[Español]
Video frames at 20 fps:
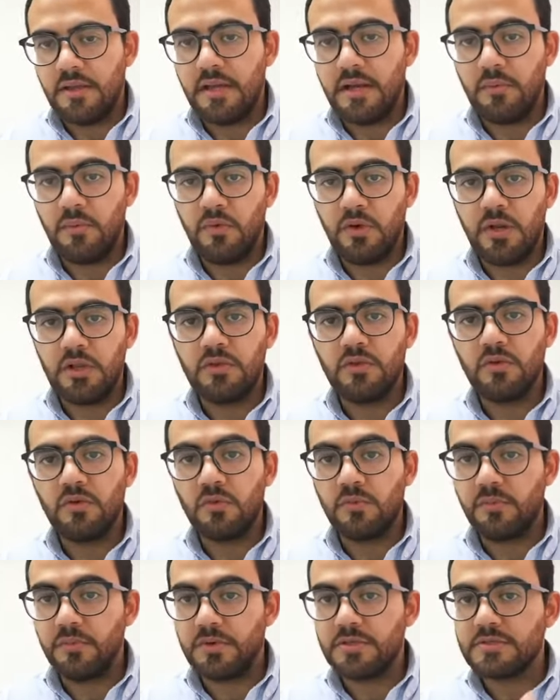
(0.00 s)

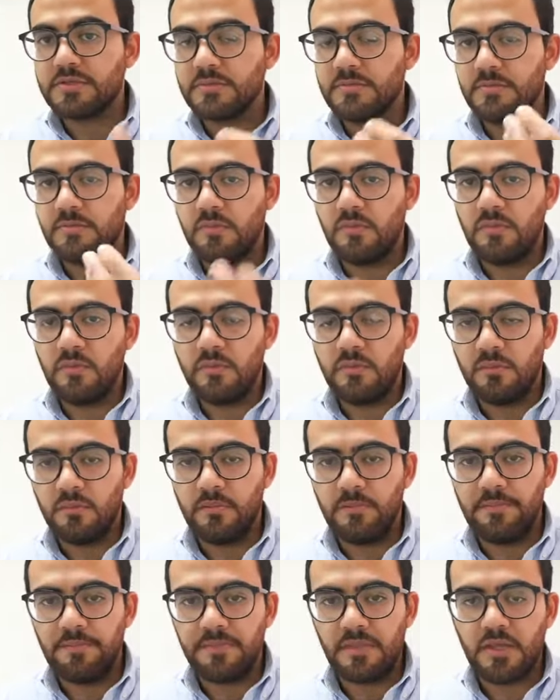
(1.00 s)
elaborando pues
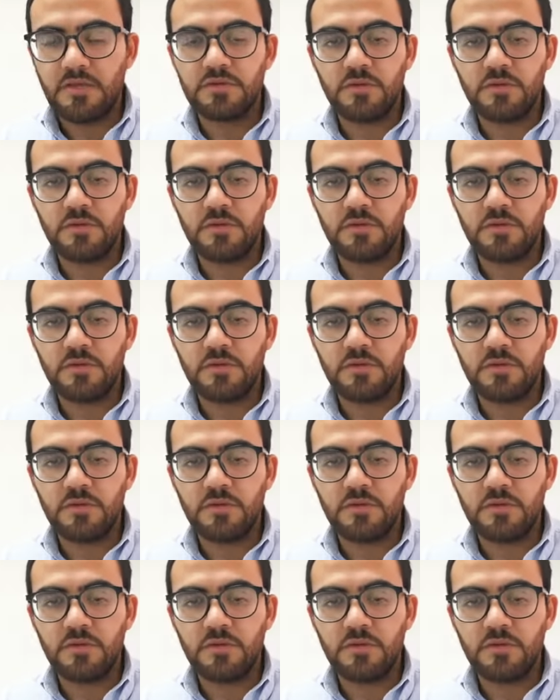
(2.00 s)
un